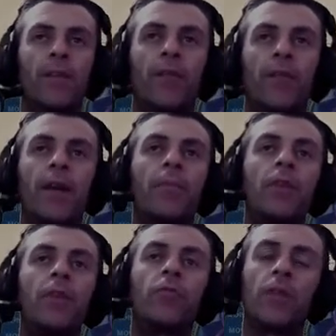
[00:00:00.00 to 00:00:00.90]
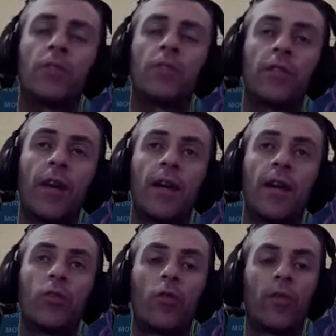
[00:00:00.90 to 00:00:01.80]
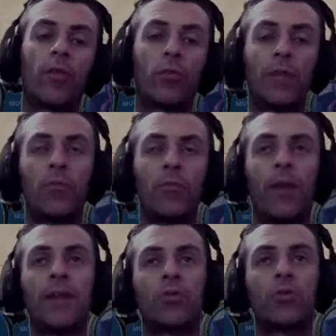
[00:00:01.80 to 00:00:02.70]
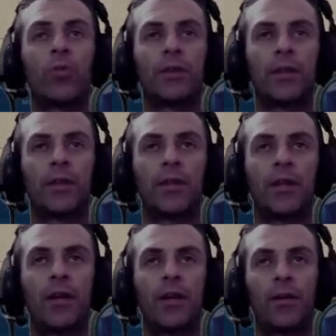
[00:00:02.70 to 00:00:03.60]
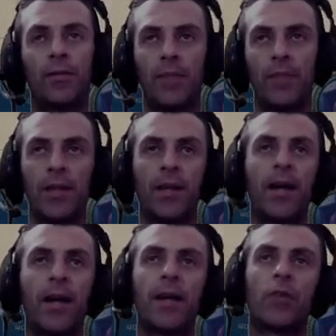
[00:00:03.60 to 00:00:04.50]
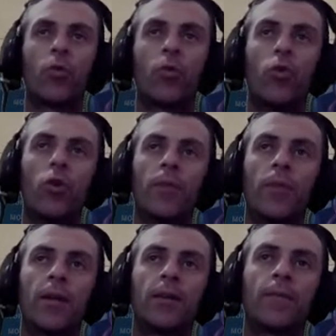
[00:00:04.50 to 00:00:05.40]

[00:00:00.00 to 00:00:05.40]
E vai abrindo e você vai ganhando conforme o tempo mais coisas aqui da militar, econômica.